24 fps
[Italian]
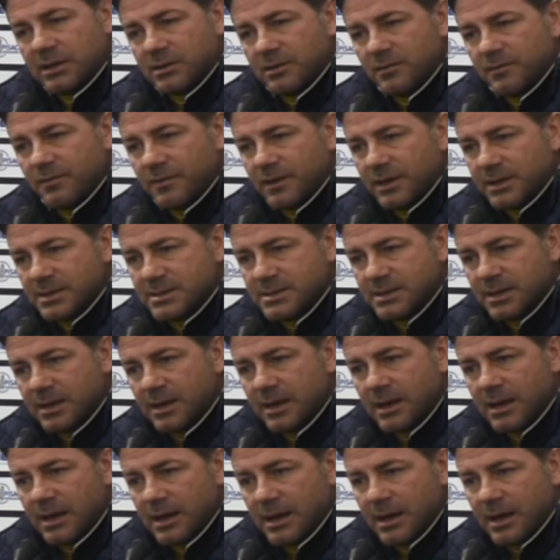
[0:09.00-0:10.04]

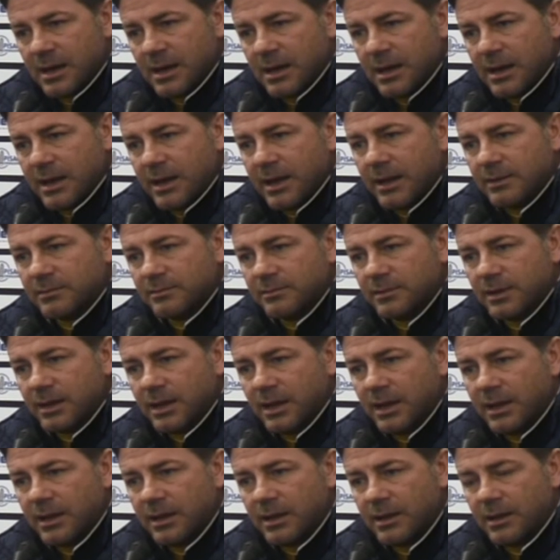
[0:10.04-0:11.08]
difesa è a
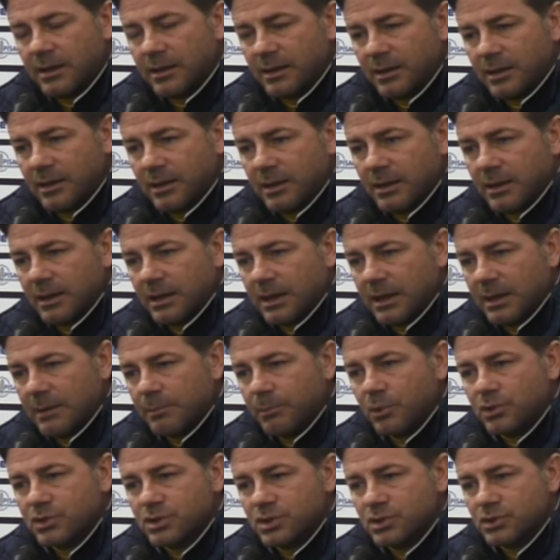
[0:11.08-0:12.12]
tre eh, e
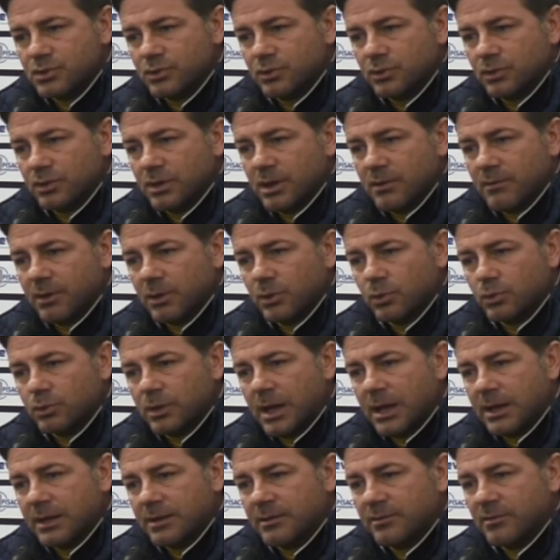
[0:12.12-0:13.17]
poi c'è solo da
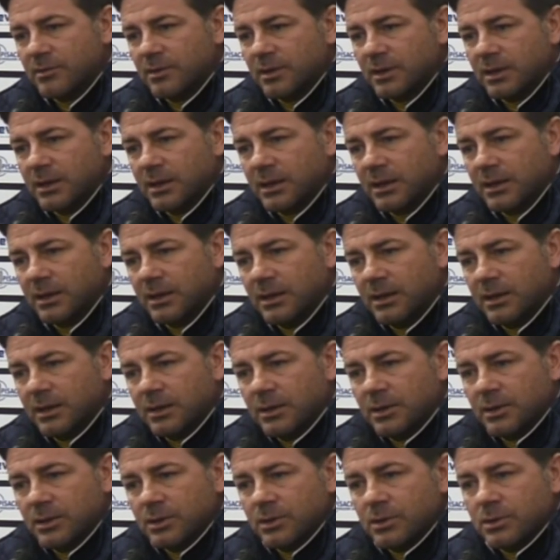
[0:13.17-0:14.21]
valutare se,
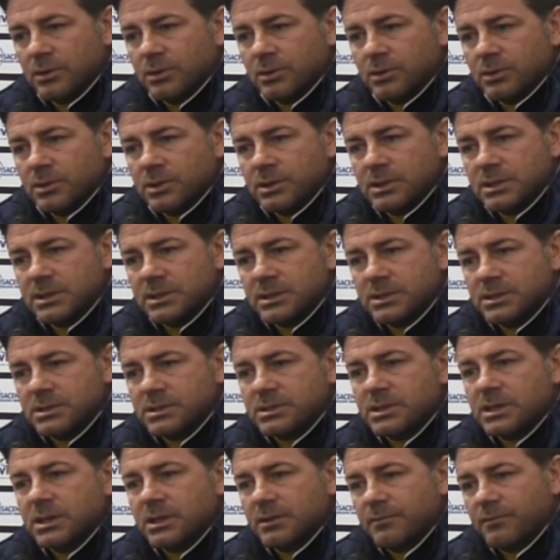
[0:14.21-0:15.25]

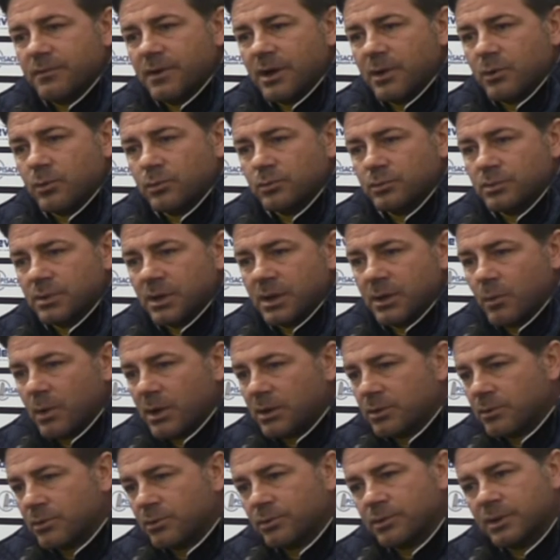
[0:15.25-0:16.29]
se fare un
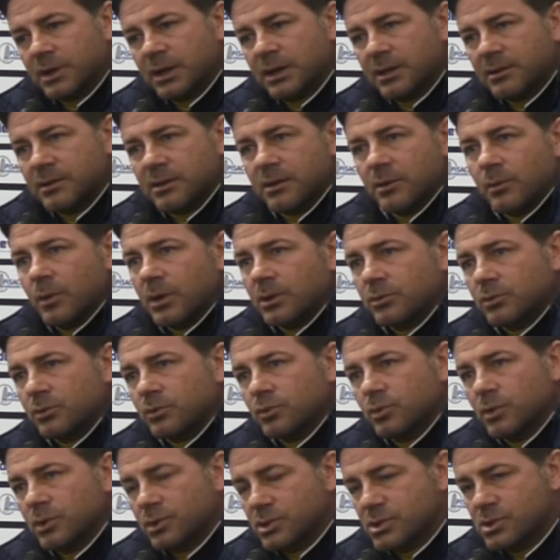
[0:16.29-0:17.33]
3-4-3,
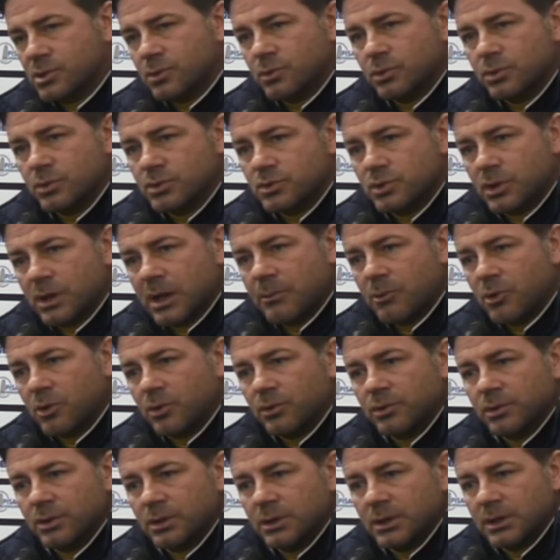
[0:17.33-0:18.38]
3-4-2, di sicuro giochiamo
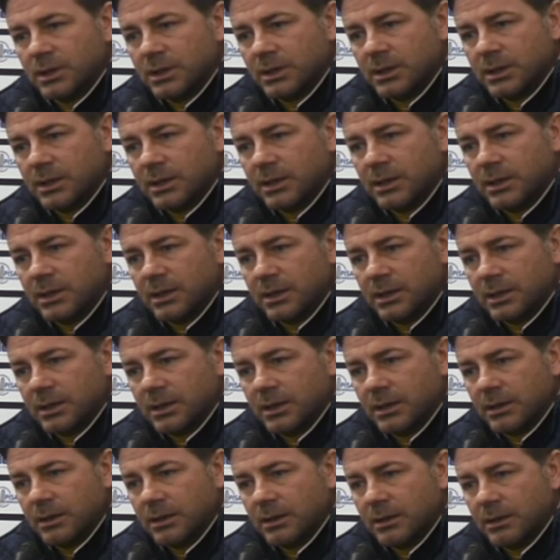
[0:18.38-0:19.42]
con
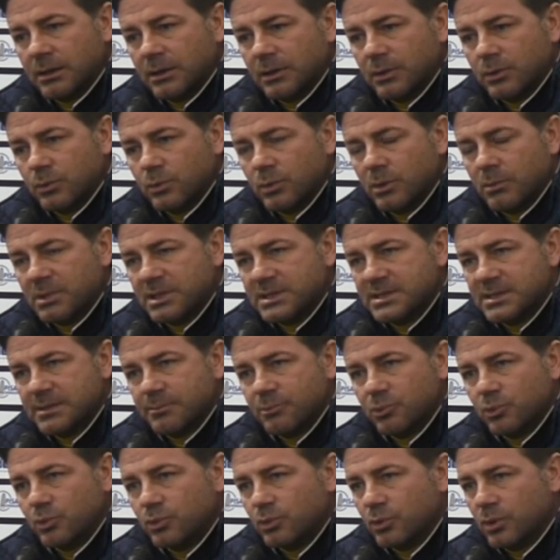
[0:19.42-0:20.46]
eh, due mezze
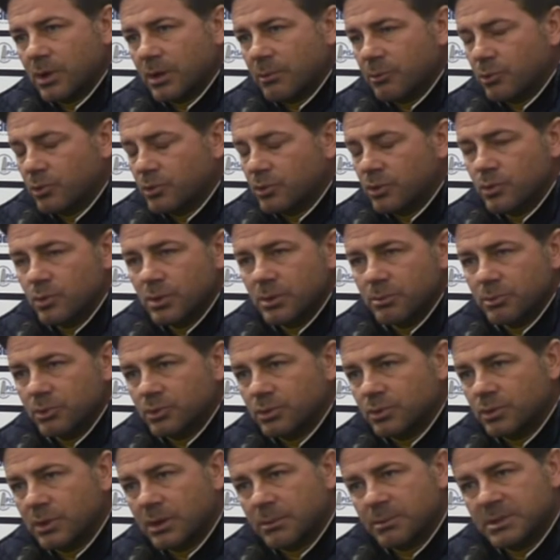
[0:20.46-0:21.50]
punte, una punta, due
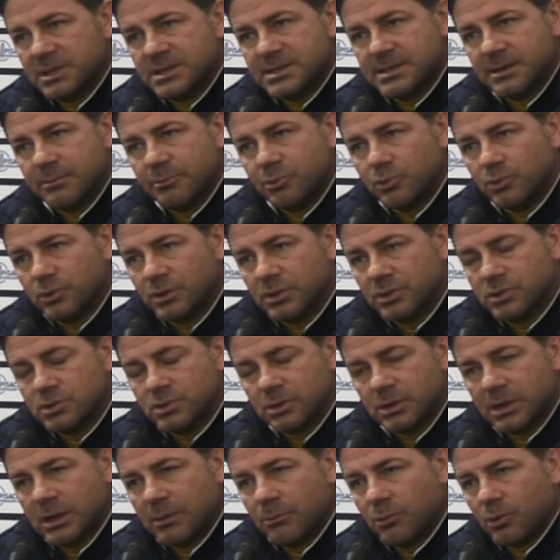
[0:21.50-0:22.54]
punte, una mezza punta,
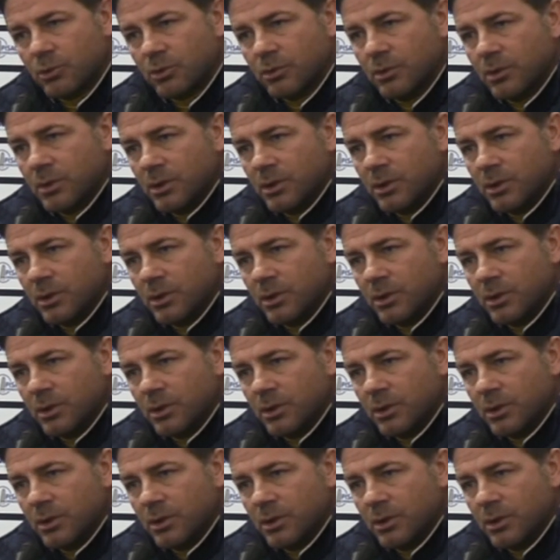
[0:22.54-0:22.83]
giochiamo